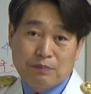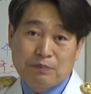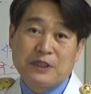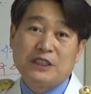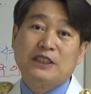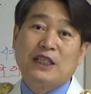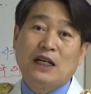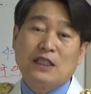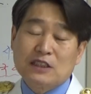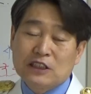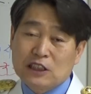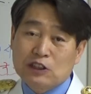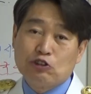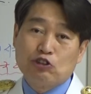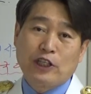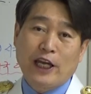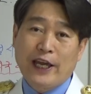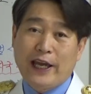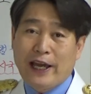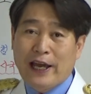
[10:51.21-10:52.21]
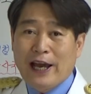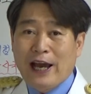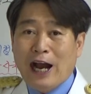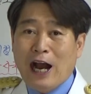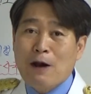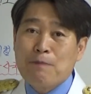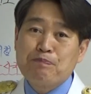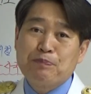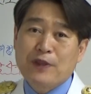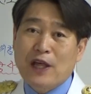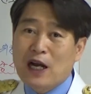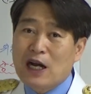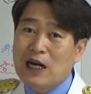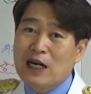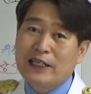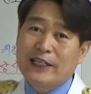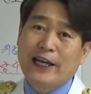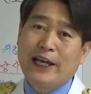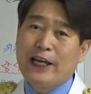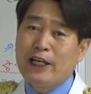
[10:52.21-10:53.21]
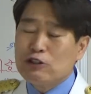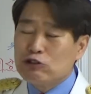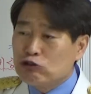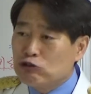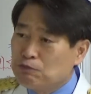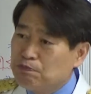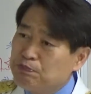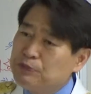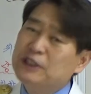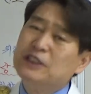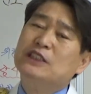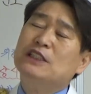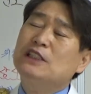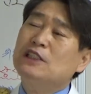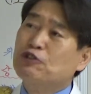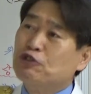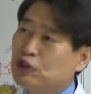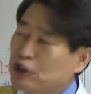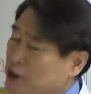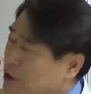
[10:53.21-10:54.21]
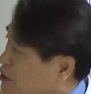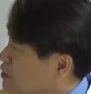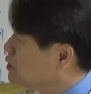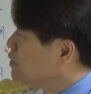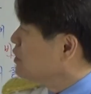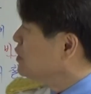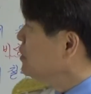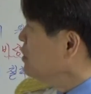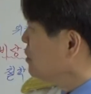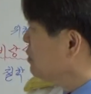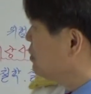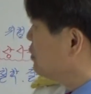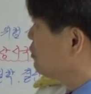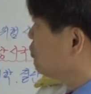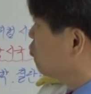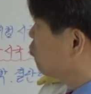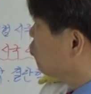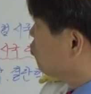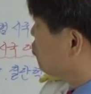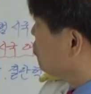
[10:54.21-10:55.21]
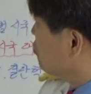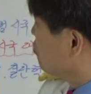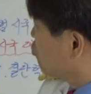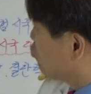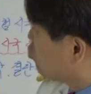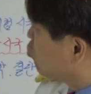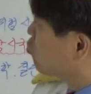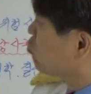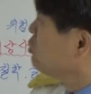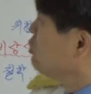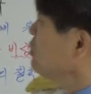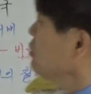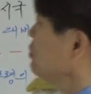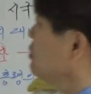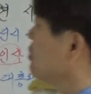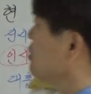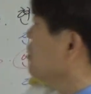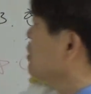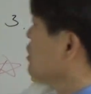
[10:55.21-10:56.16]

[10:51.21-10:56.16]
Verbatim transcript: 비상시국에 합당하게 움직일 수 있는 누구를?